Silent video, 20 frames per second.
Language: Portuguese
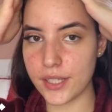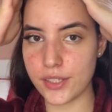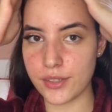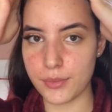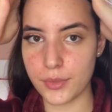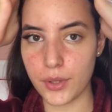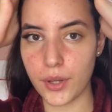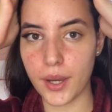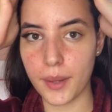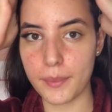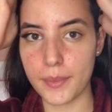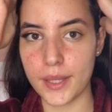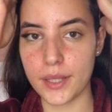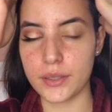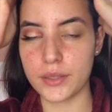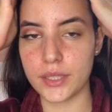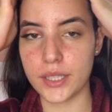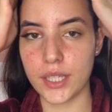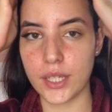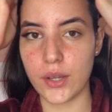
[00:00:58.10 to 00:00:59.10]
meu
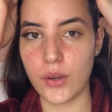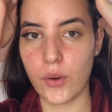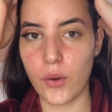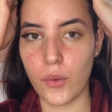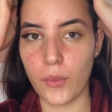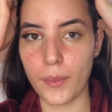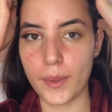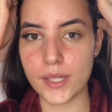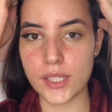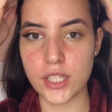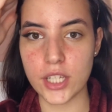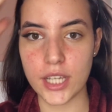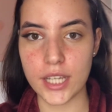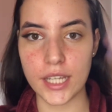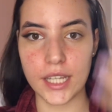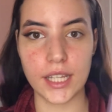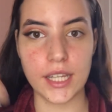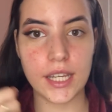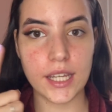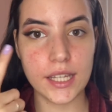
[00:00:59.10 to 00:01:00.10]
cabelo aqui com uma
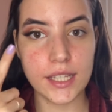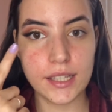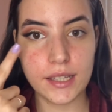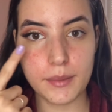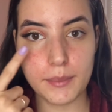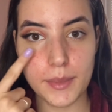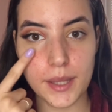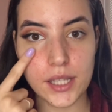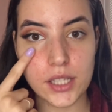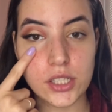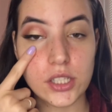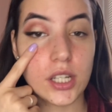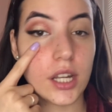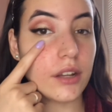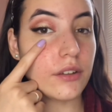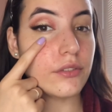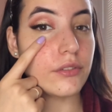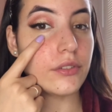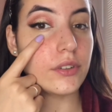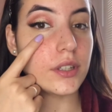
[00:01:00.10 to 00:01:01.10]
tiarinha e também
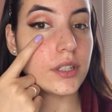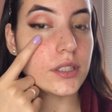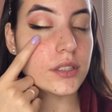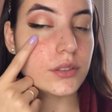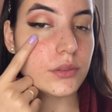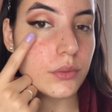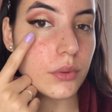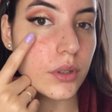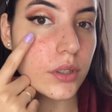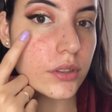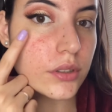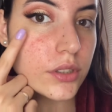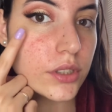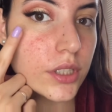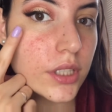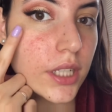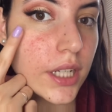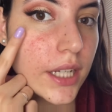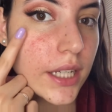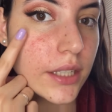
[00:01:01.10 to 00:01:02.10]
já fiz o olho
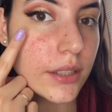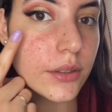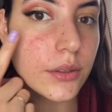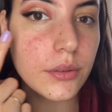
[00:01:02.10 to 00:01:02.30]
direito.